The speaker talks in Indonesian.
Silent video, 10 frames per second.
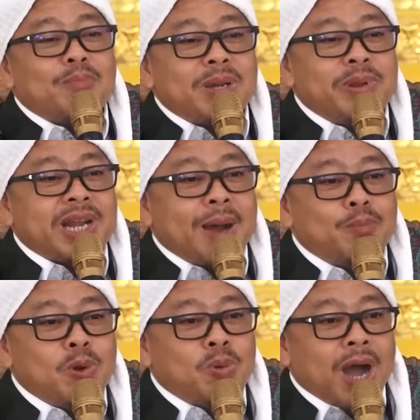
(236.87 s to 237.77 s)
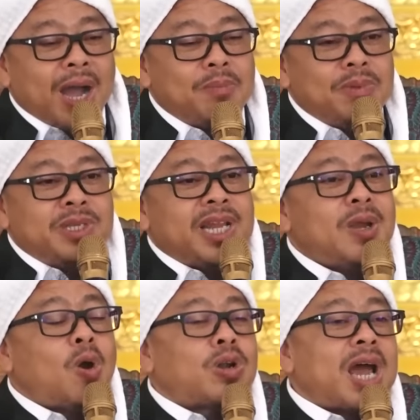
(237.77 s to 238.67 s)
Muhammad bin Abdul Wahab
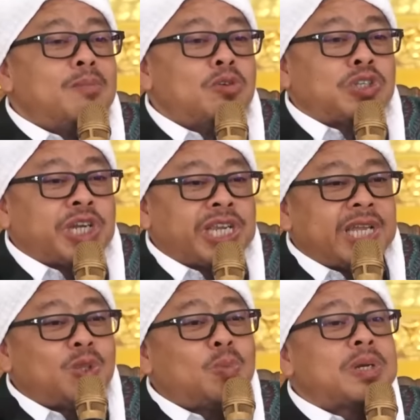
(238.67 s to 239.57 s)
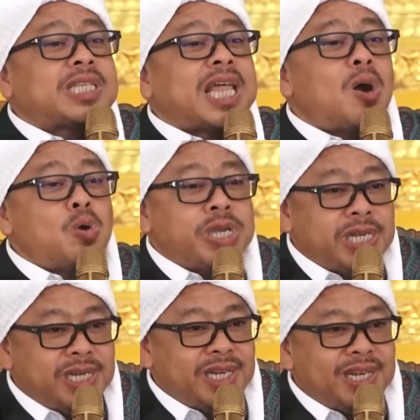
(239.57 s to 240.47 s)
jadi orang musyrikin itu
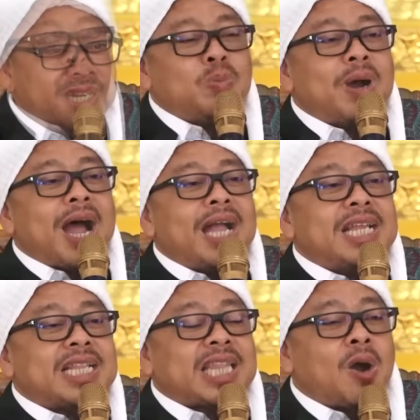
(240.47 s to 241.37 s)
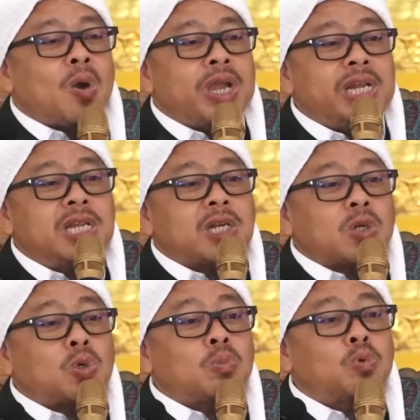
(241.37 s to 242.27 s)
bertauhid cuma hanya tauhid
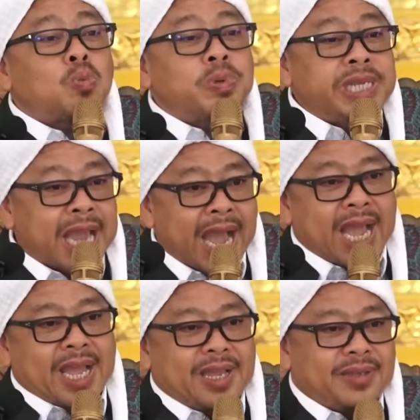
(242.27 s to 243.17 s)
rububiyah